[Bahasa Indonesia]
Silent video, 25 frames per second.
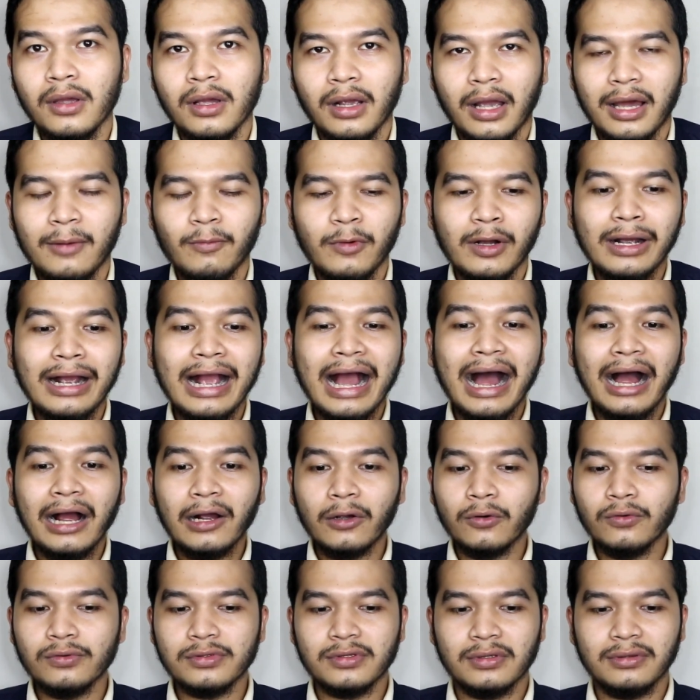Kan
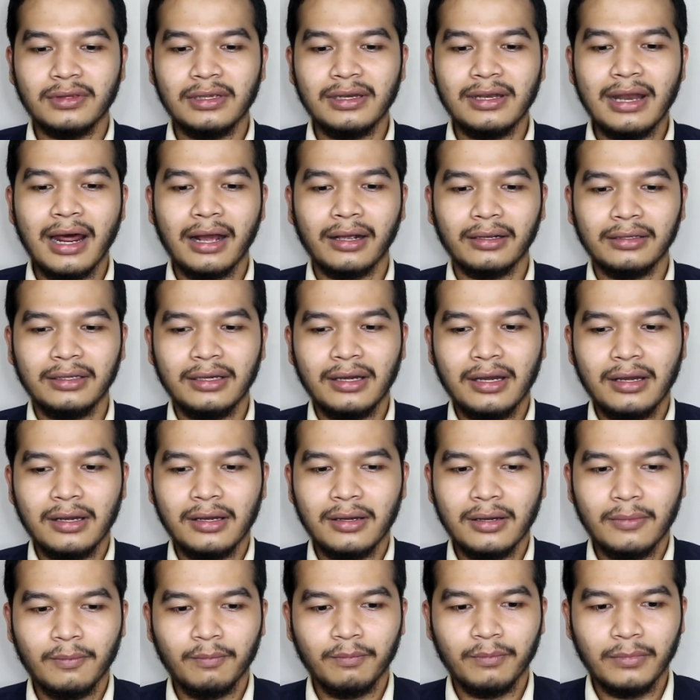mengganggu
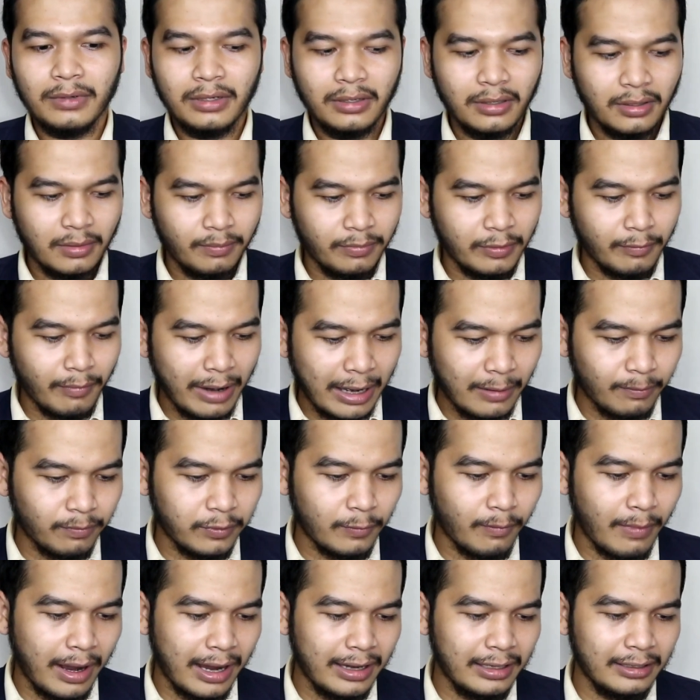setidaknya eh,
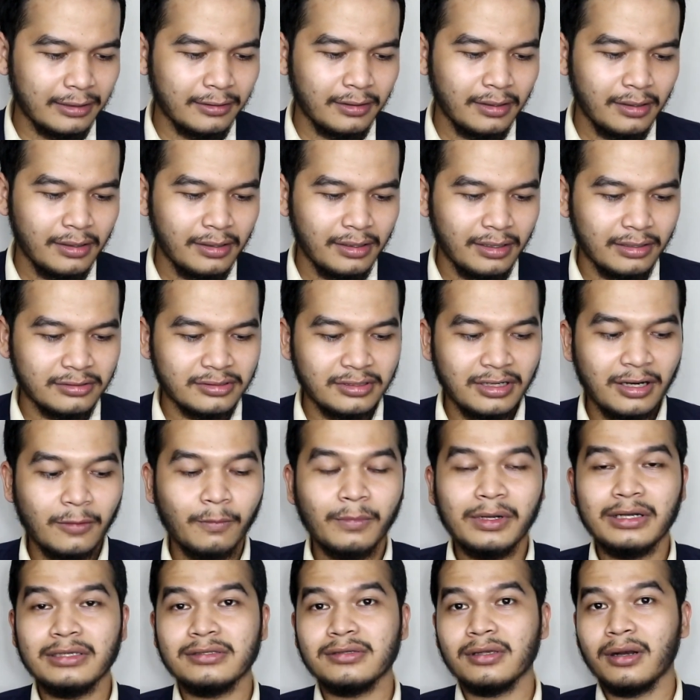pemain-pemain yang
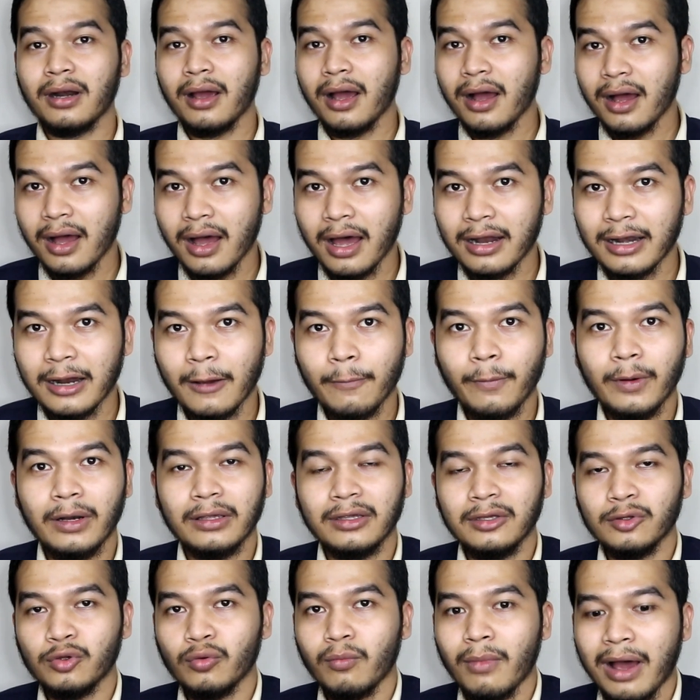sedang beristirahat
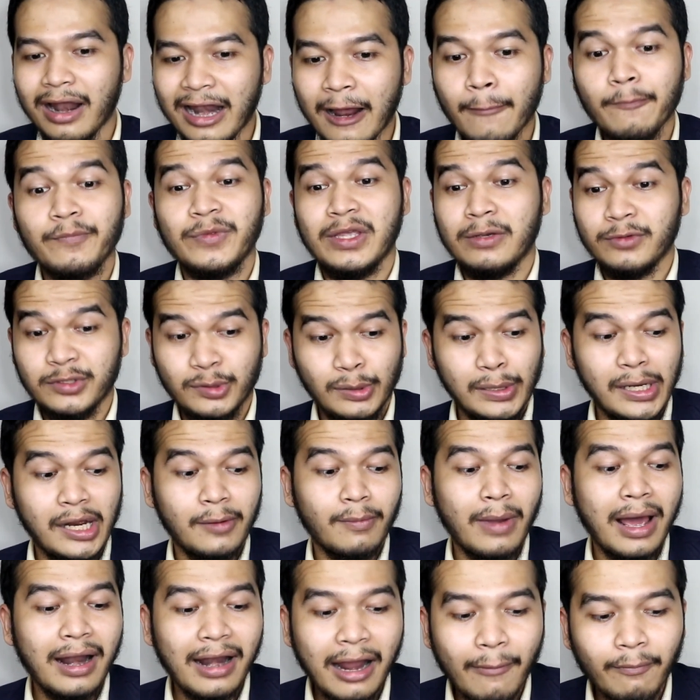apalagi itu malam jam 9
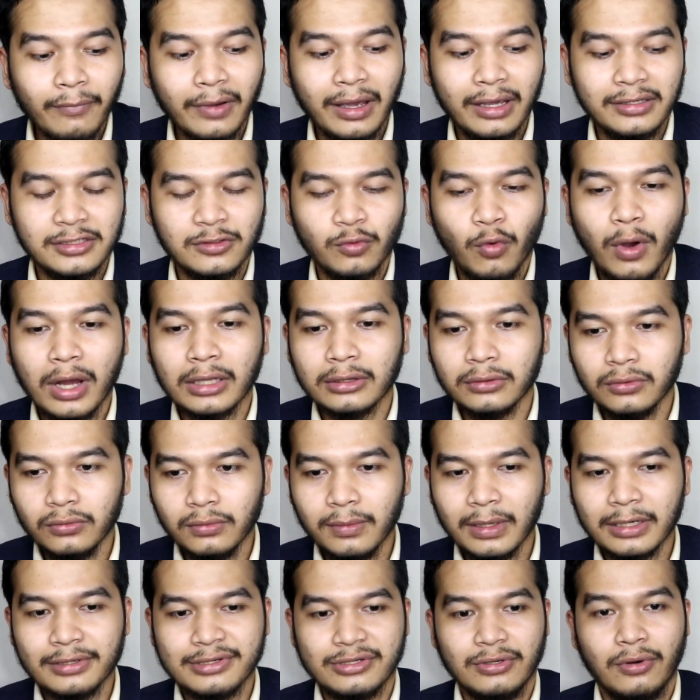malam guys waktu
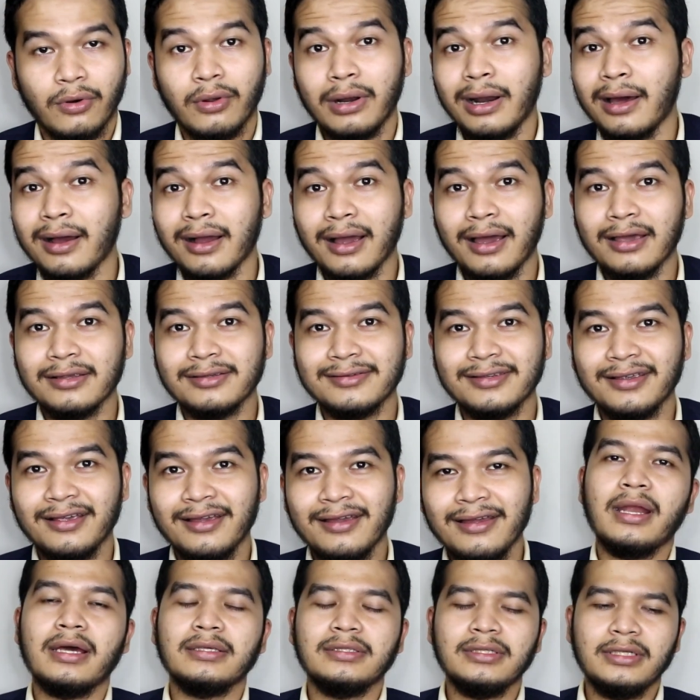Barcelona guys
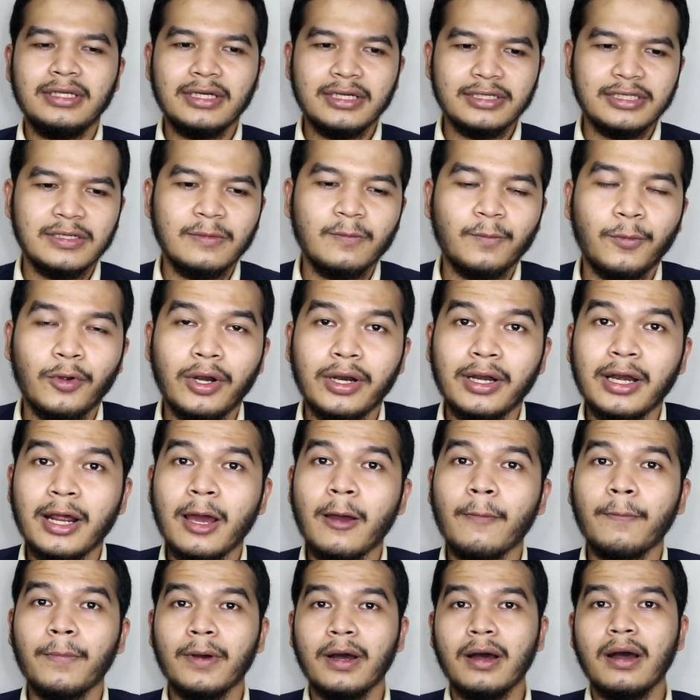nah jadi kesimpulannya
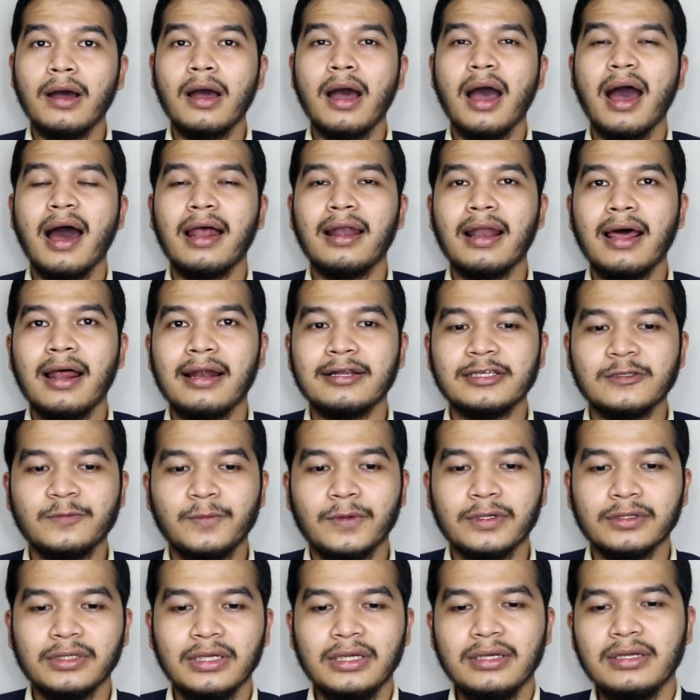apa hal-hal
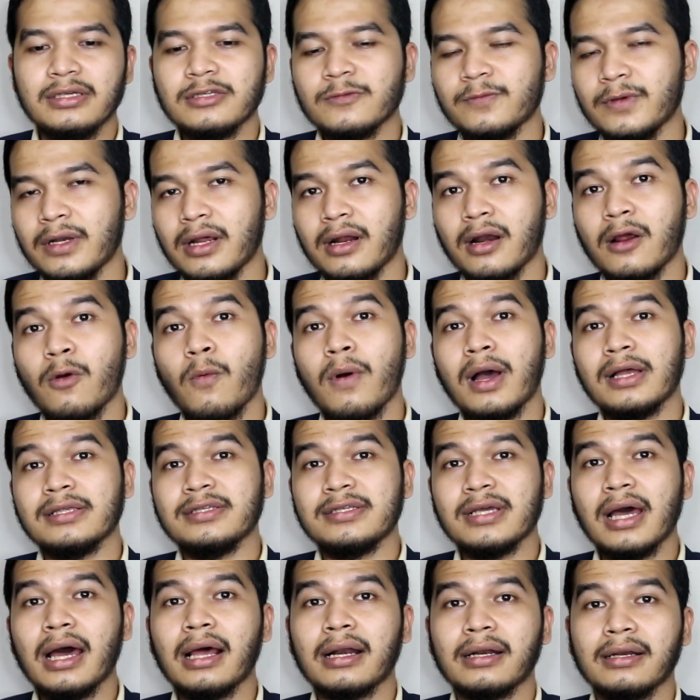seperti ini sebenarnya
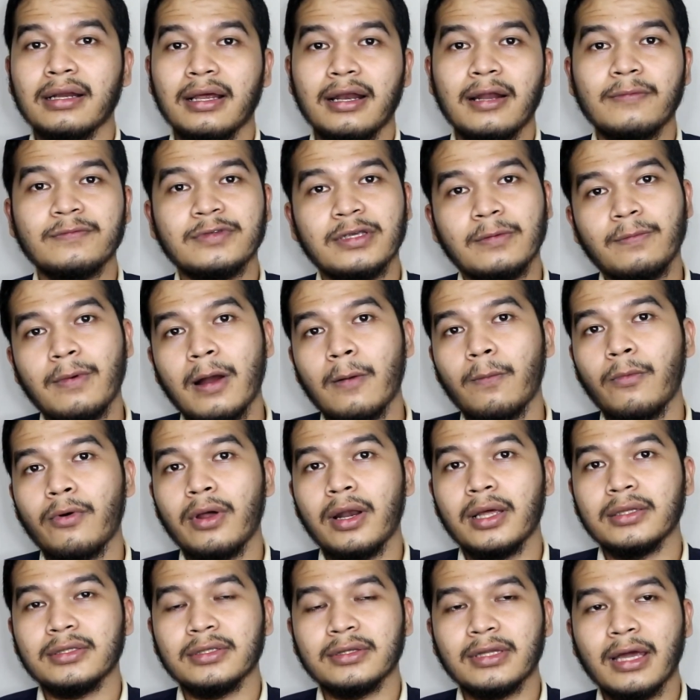wajar dalam sepak
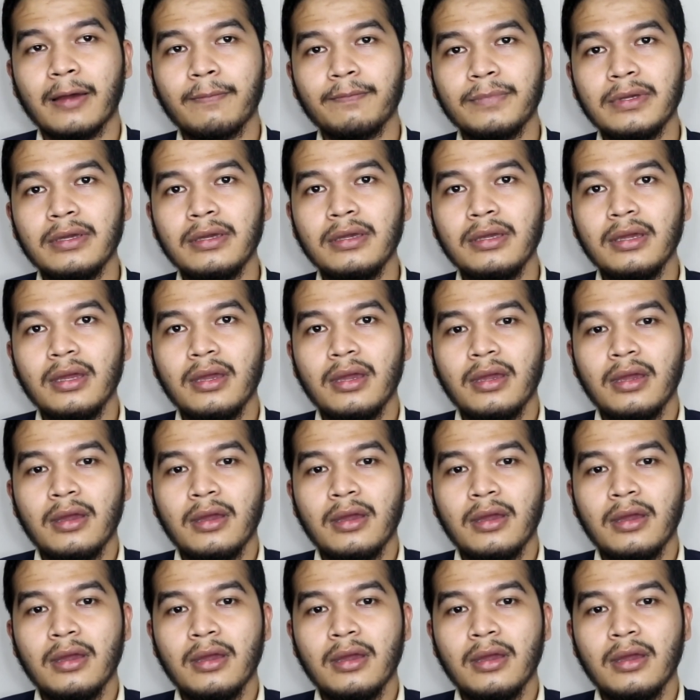bola tetapi